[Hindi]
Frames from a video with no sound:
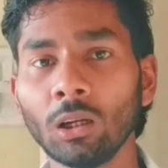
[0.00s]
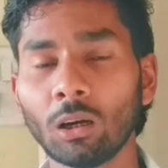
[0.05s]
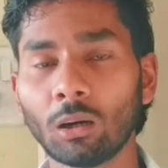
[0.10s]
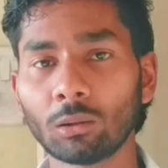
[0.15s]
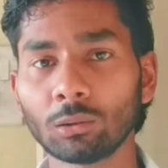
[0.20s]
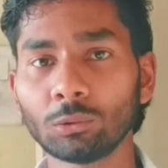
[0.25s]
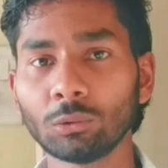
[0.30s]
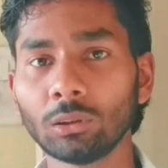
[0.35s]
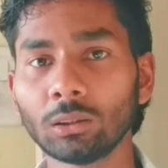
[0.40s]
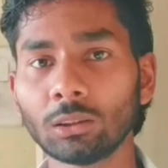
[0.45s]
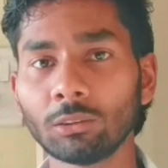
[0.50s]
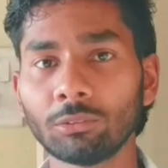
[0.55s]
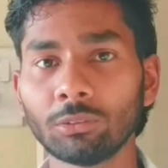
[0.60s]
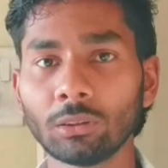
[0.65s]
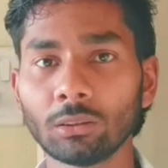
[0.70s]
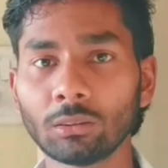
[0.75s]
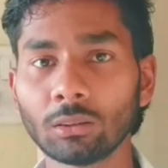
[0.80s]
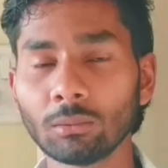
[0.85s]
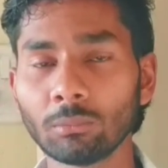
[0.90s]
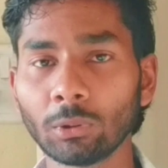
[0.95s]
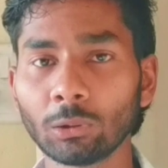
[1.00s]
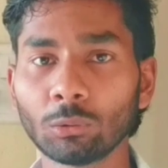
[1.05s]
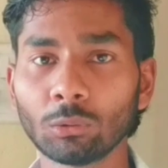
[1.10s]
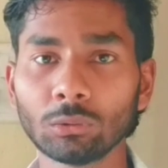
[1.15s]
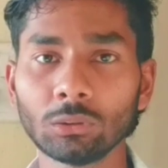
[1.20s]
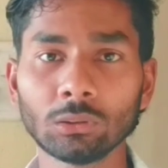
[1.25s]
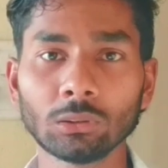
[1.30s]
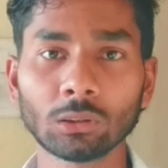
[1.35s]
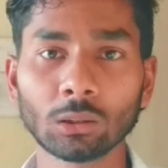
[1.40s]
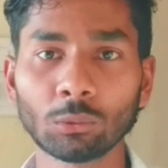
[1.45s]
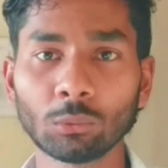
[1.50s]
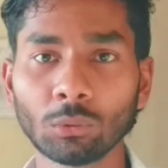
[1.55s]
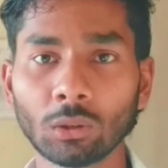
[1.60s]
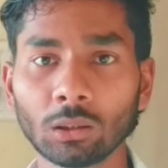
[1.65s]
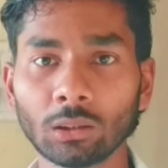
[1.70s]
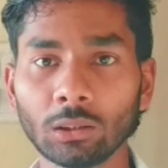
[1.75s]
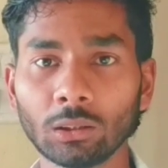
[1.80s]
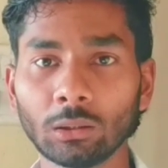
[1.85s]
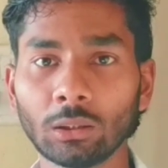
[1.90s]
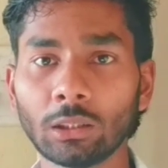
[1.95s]
और जो है कि फिर से मैं कोशिश करूँगा
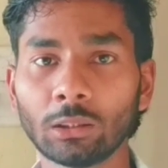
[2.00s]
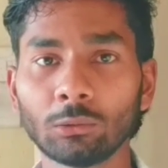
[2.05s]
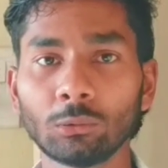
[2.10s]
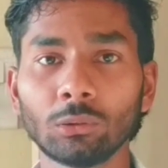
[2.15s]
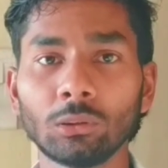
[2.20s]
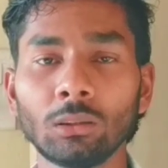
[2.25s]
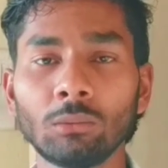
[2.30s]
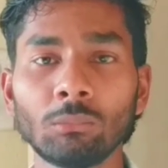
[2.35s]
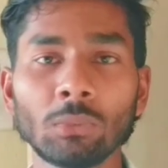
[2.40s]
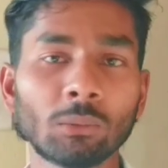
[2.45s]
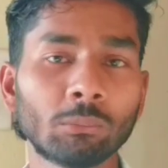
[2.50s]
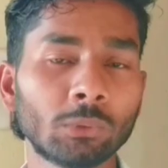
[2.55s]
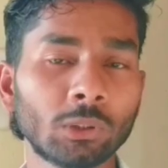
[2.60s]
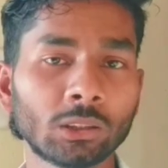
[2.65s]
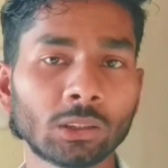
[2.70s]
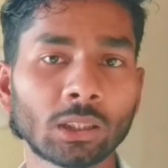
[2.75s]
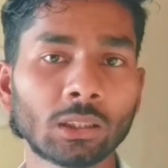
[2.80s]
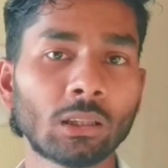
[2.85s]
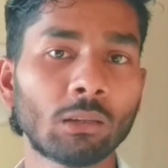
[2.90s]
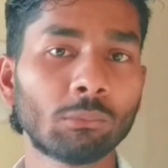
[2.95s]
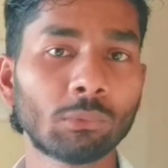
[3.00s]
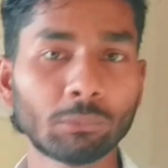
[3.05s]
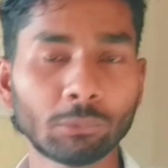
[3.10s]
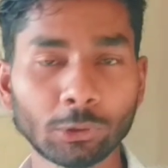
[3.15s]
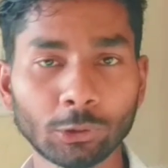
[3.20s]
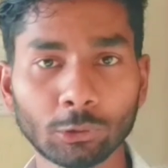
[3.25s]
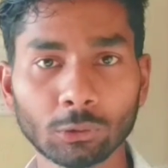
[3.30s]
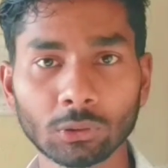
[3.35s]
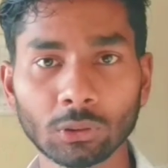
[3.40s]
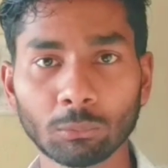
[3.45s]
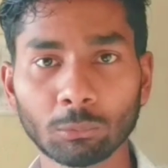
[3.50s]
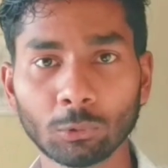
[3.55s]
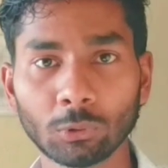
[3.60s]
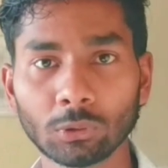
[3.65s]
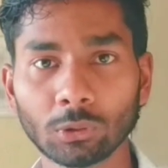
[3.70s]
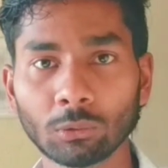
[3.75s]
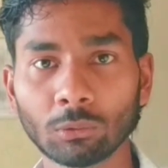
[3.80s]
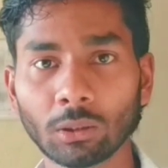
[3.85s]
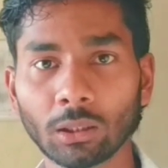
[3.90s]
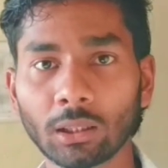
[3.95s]
कि एक दो दिन में अपने चैनल पर वीडियोज़ अपलोड
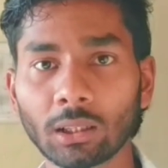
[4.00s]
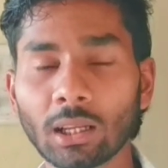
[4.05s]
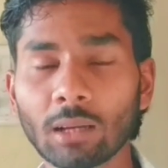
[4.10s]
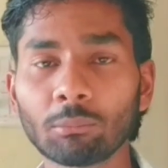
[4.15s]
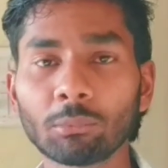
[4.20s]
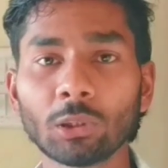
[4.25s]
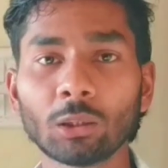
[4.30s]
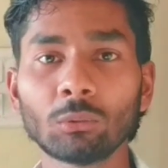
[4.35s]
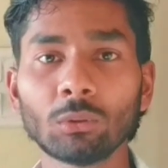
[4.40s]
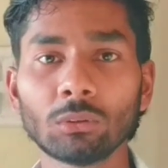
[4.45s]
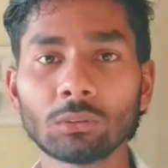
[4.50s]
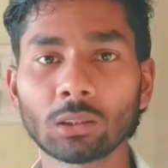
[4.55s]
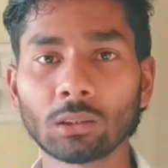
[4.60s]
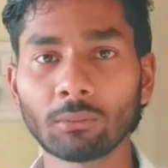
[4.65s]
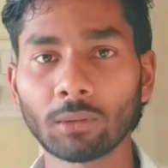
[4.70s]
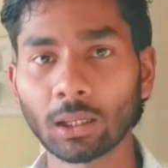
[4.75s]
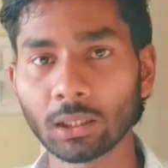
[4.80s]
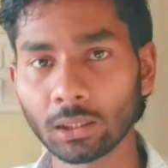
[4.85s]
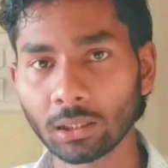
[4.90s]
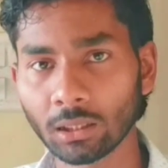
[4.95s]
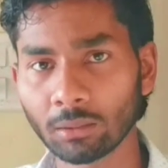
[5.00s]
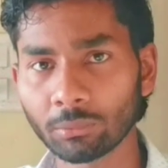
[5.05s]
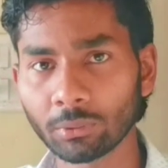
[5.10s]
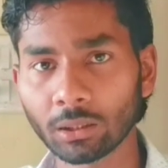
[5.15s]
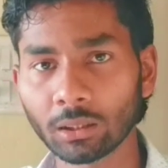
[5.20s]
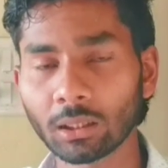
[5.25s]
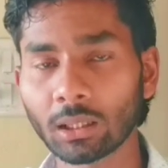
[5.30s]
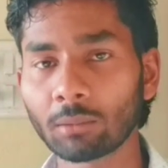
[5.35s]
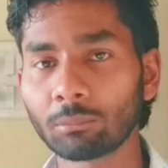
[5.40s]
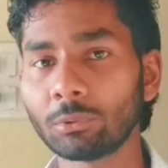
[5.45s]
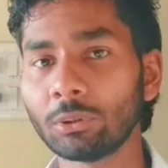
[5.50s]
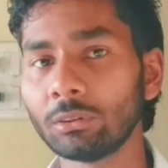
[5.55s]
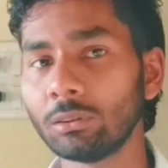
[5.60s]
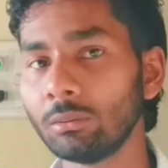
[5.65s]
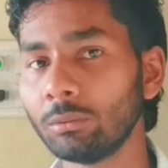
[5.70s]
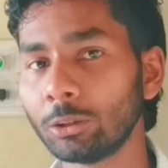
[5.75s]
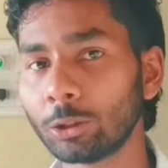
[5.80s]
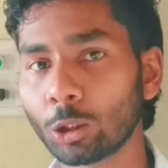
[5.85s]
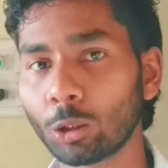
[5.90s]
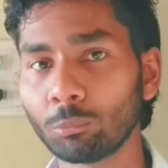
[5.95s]
करूँ अगर आपका कोई सवाल है या फिर अगर आप किसी
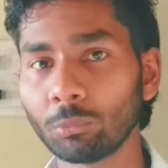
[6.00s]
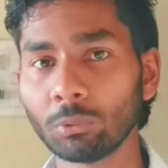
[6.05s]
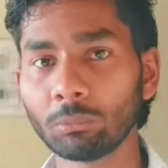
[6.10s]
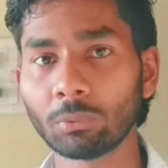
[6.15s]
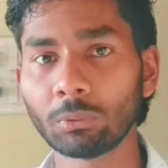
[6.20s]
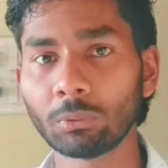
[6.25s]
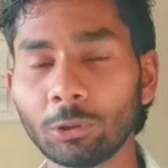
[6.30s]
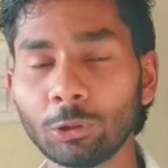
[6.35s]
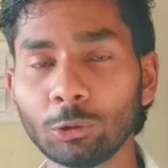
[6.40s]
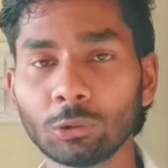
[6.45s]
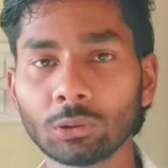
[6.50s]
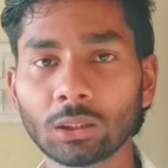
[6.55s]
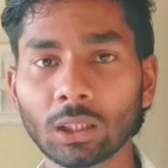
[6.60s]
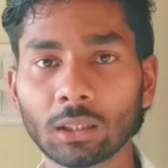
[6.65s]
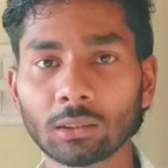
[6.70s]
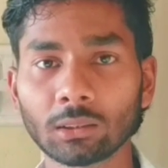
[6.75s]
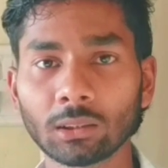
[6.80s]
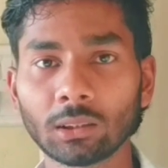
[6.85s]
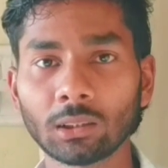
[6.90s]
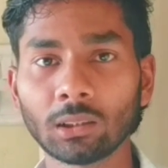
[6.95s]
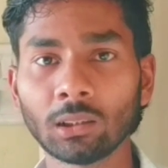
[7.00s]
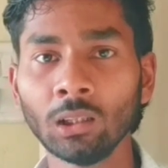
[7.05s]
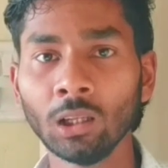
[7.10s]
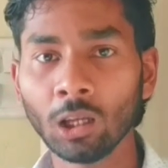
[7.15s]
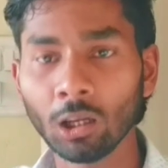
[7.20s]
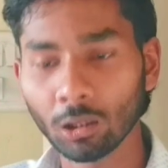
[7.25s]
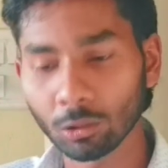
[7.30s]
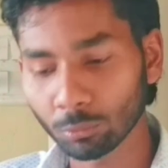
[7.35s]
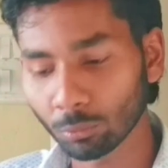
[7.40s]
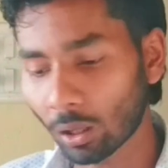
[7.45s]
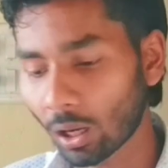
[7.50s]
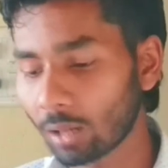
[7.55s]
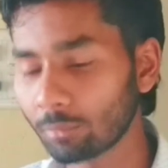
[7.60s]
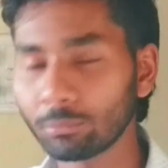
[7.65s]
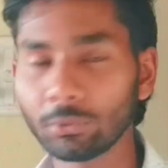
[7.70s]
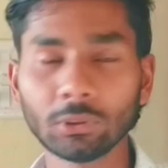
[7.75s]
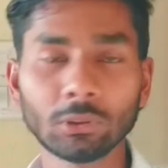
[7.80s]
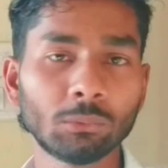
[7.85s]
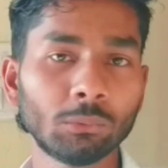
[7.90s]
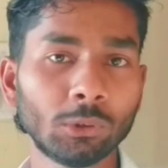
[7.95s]
भी टॉपिक वीडियो चाहते हैं तो आप
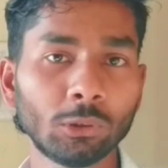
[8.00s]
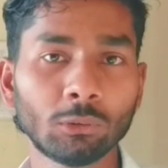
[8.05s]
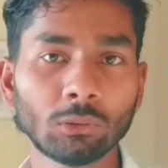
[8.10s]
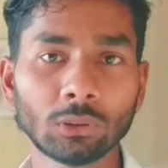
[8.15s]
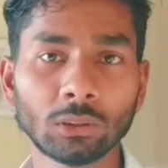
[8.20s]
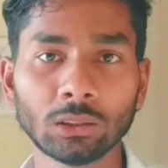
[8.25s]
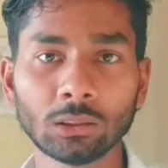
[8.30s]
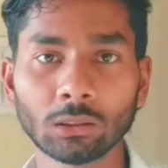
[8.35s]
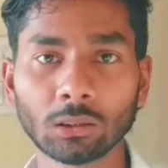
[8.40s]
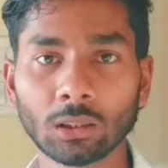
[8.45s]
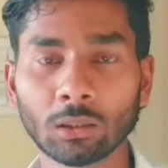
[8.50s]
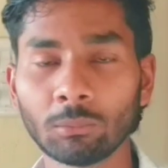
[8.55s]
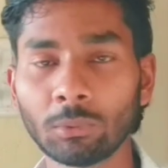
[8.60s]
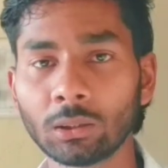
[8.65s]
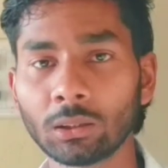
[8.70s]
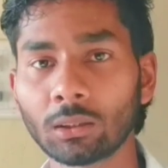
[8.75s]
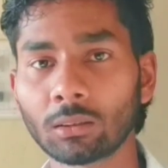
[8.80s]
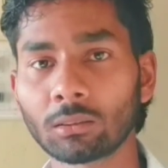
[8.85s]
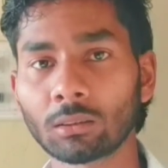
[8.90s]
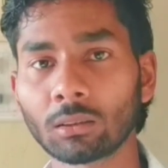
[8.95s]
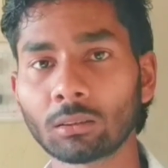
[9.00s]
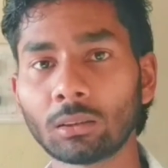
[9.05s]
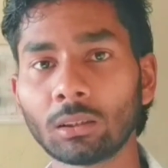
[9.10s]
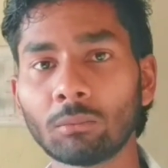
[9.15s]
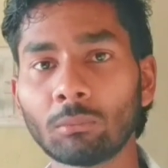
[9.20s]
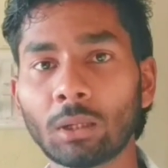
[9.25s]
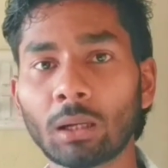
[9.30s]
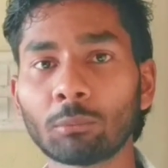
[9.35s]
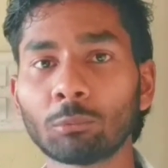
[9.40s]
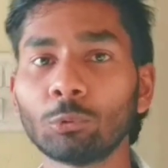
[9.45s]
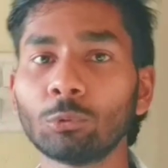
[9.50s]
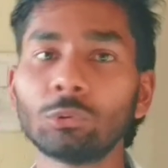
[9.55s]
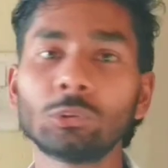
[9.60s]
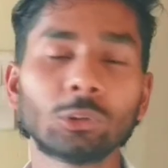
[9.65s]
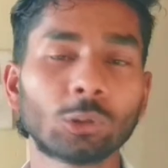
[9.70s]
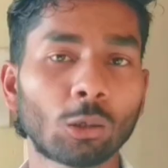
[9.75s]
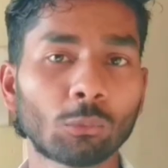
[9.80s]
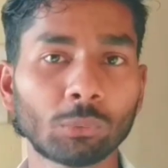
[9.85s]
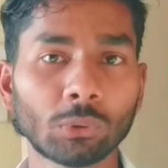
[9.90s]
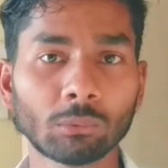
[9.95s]
इस वीडियो के नीचे कमेंट कर सकते सकते हैं मैं आपको उस
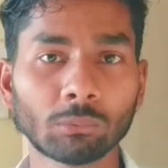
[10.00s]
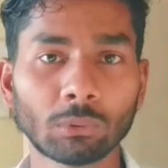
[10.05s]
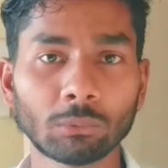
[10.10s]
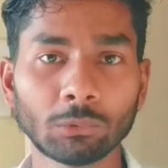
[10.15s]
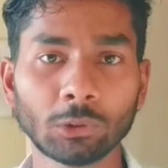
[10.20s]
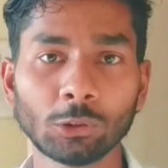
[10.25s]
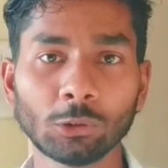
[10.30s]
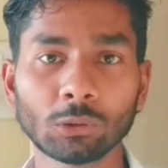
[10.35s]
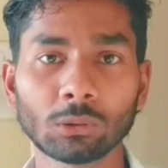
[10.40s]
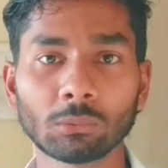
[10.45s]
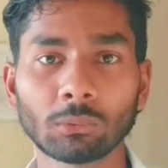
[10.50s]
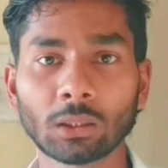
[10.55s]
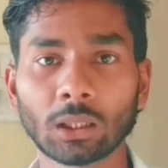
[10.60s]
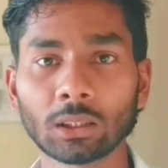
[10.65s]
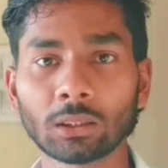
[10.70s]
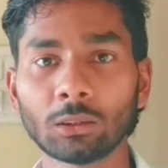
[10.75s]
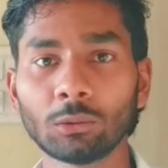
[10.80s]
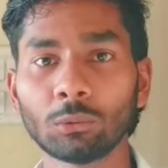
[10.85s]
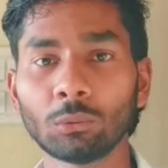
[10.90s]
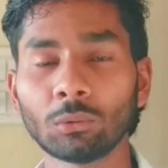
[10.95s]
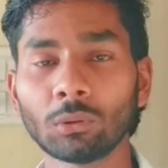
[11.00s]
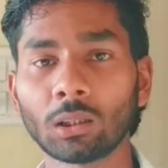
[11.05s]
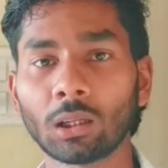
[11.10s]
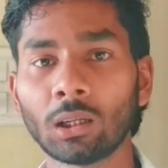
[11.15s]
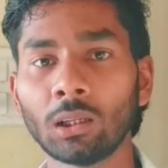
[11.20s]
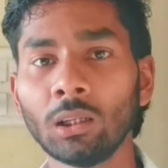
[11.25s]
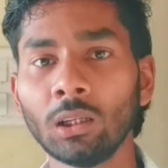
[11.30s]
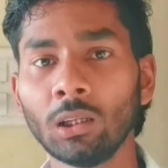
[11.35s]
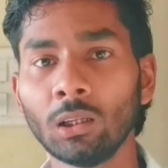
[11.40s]
टॉपिक पर वीडियोस बना के दूंगा